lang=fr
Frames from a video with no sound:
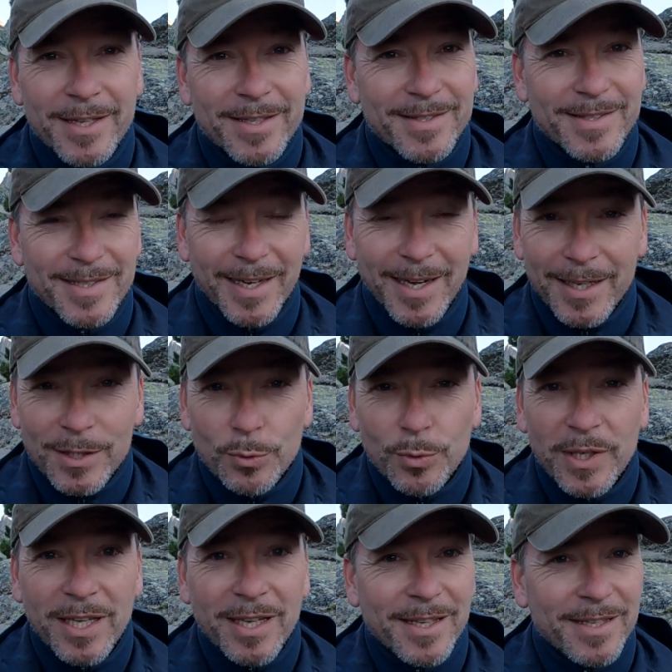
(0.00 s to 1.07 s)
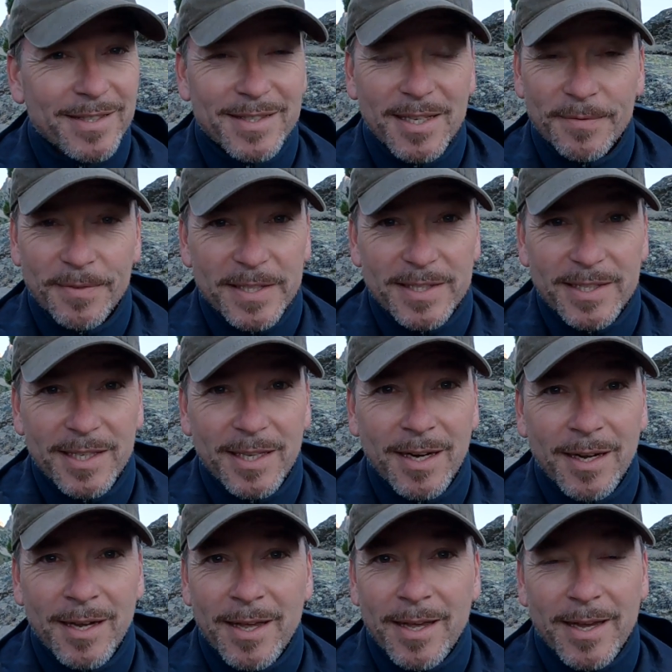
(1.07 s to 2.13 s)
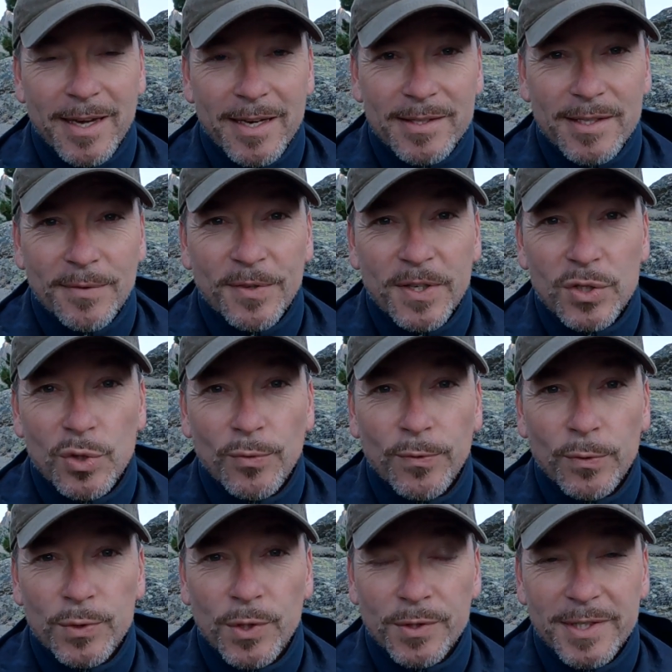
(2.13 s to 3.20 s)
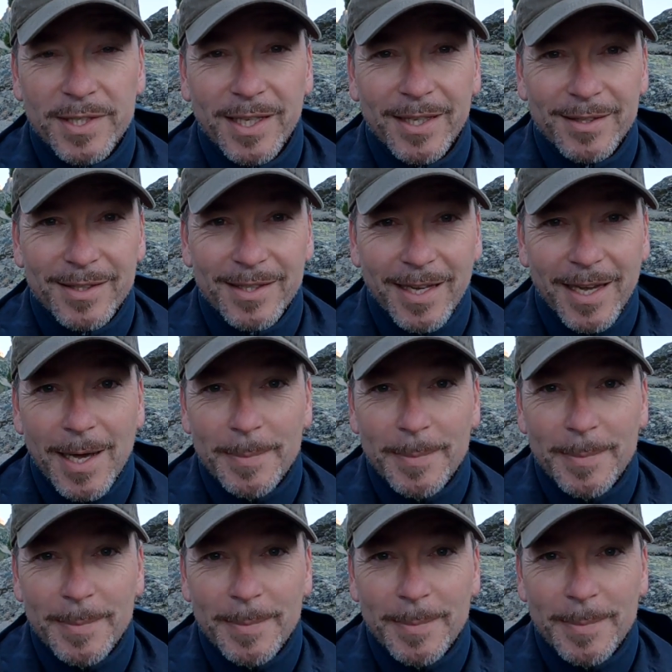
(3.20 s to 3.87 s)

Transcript: c'est gratuit, c'est facile et les effets se font sentir très